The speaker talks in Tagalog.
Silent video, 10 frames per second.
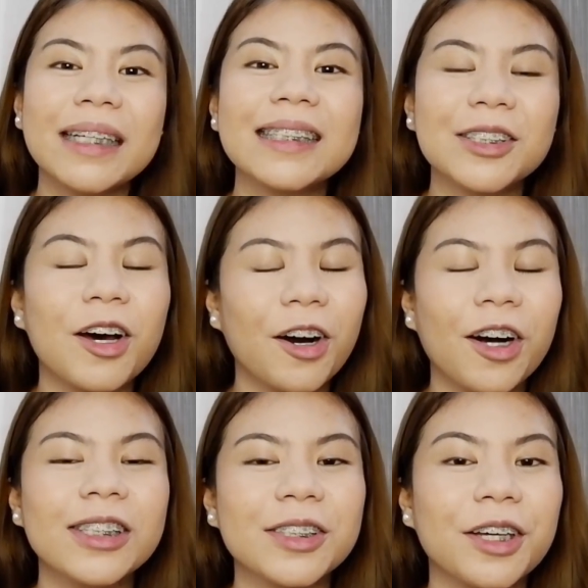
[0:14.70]
the Minnesota
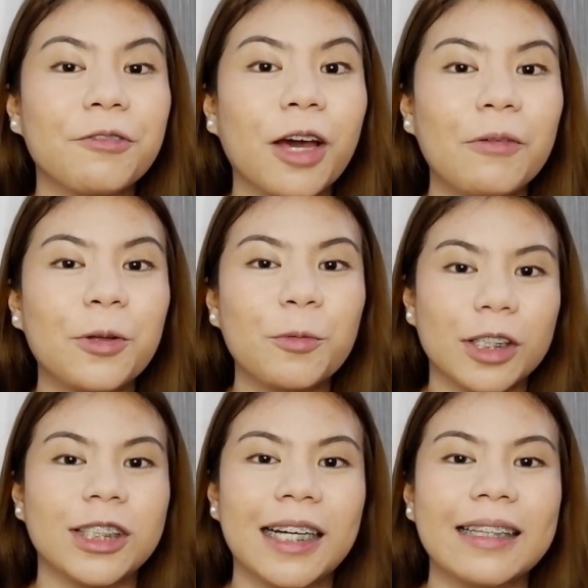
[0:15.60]
haul. So if you haven't
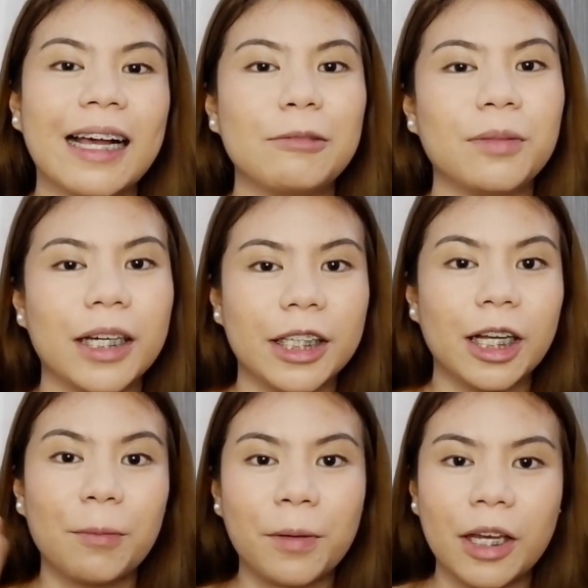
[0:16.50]
watched that, I'll plug it
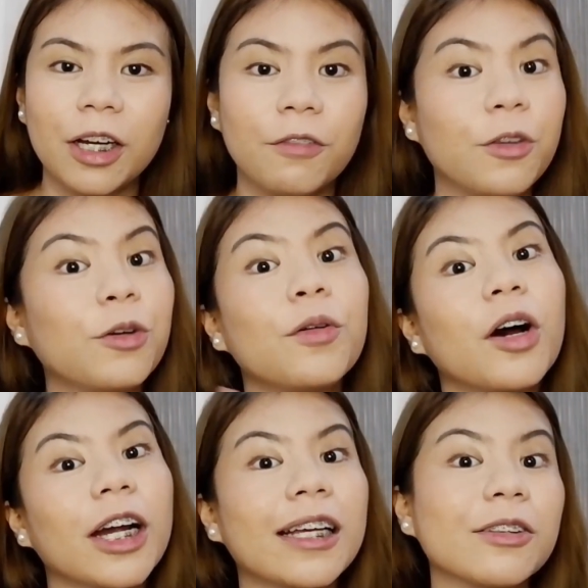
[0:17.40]
up here if you
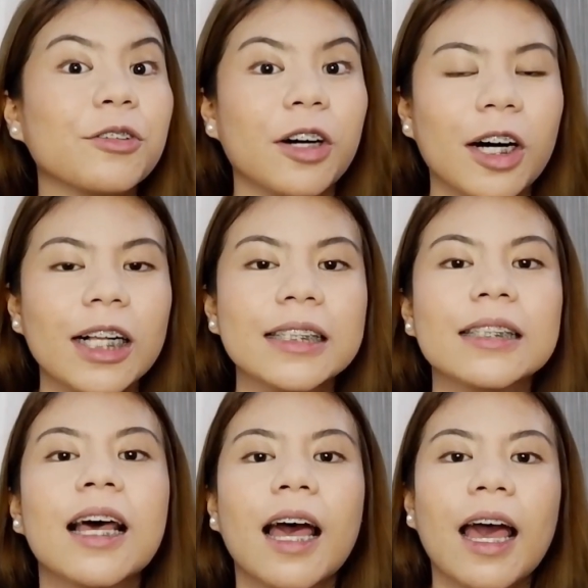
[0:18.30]
are into hauls.
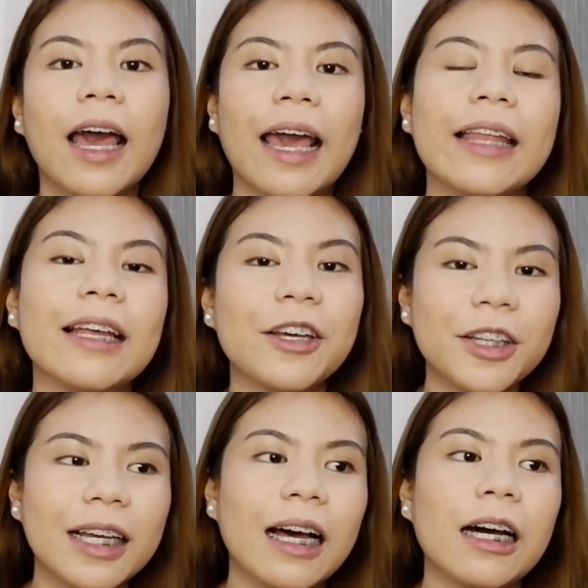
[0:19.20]
And
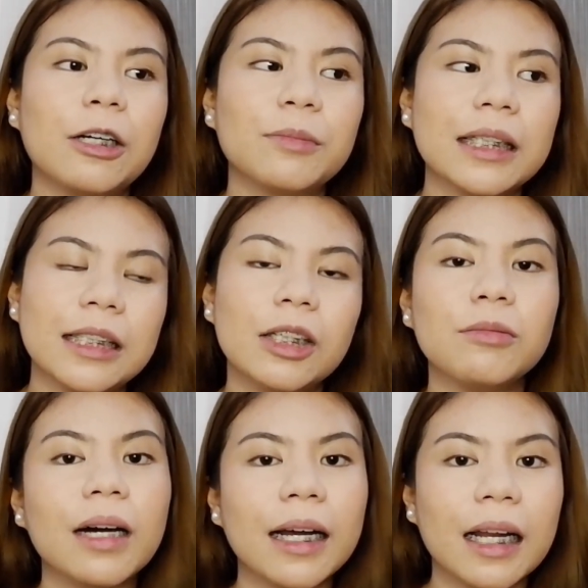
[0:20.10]
ayun nga, um, kanina
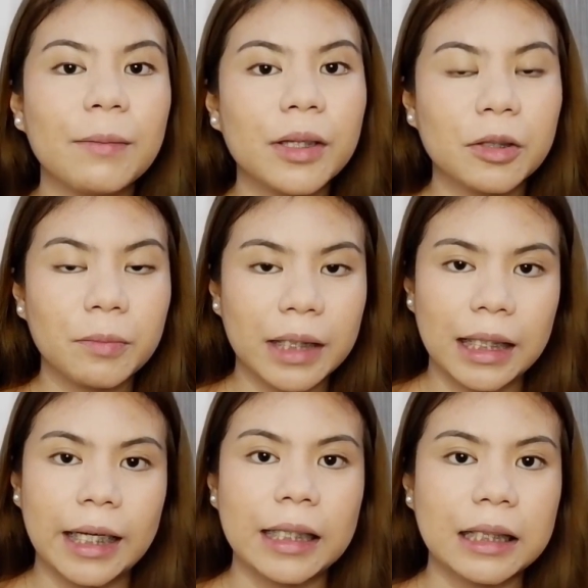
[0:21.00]
umaga namin ito
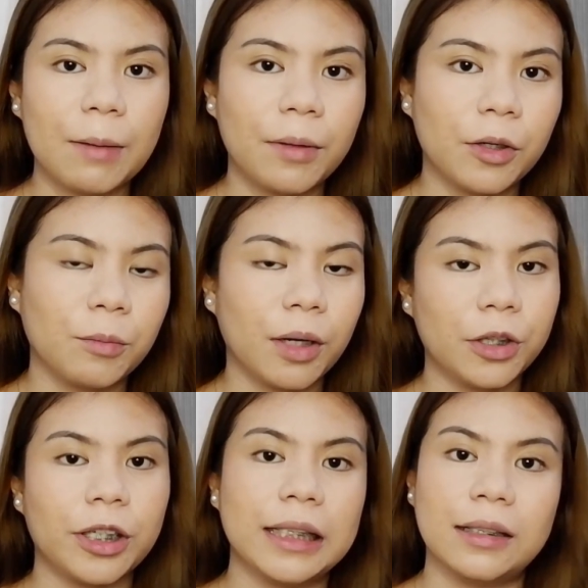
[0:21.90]
binili kasama ng
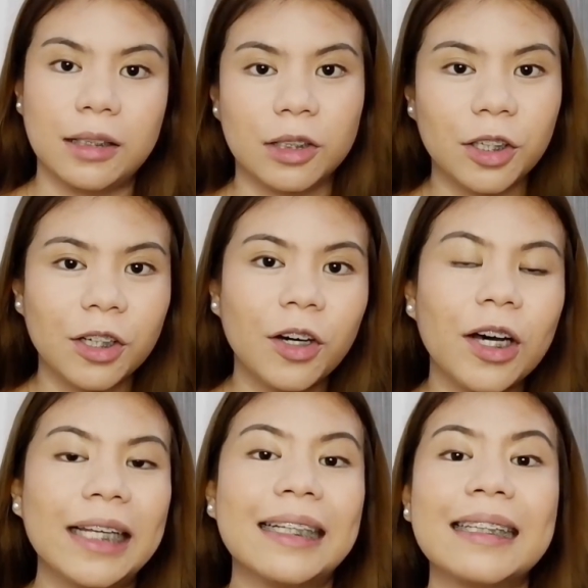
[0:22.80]
mother and sister ko
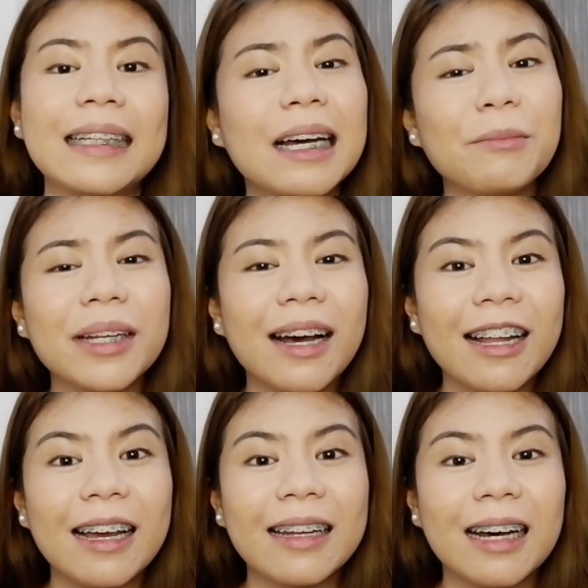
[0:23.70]
and hindi namin
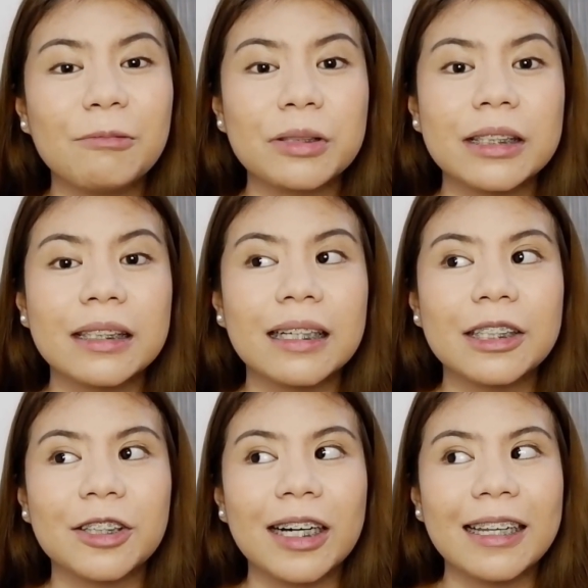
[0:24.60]
nakalaan na abutin ng
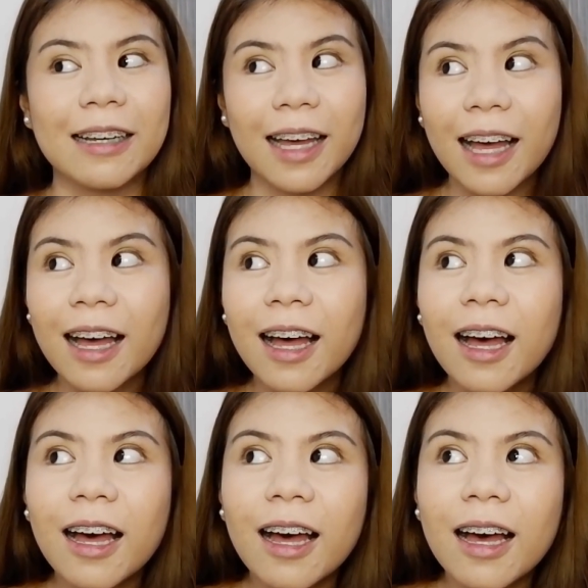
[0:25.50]
ganong halaga.